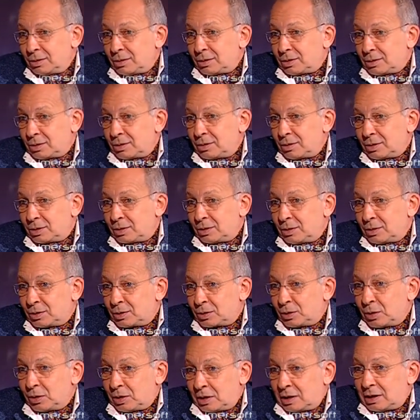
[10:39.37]
ce,
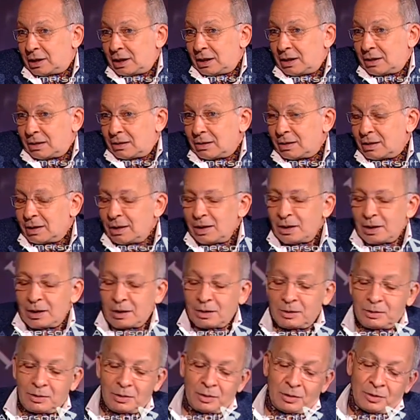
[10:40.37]
que
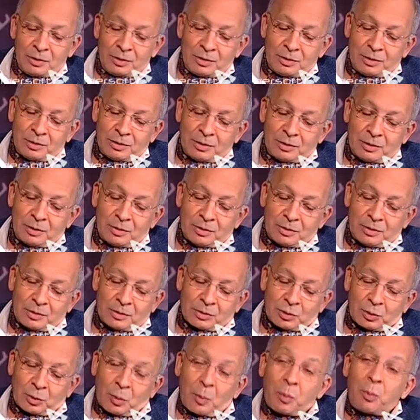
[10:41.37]

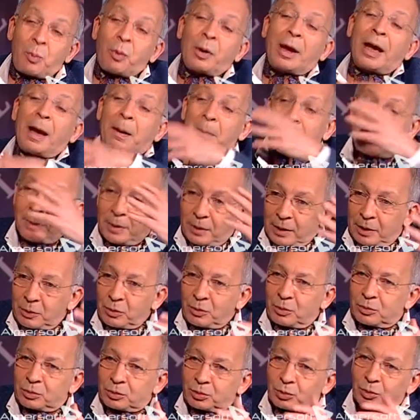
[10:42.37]
ce qu'on pourrait appeler
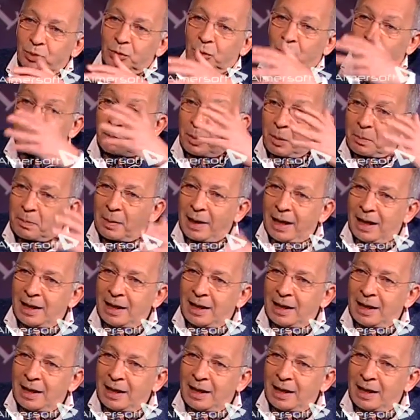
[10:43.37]
aujourd'hui le peuple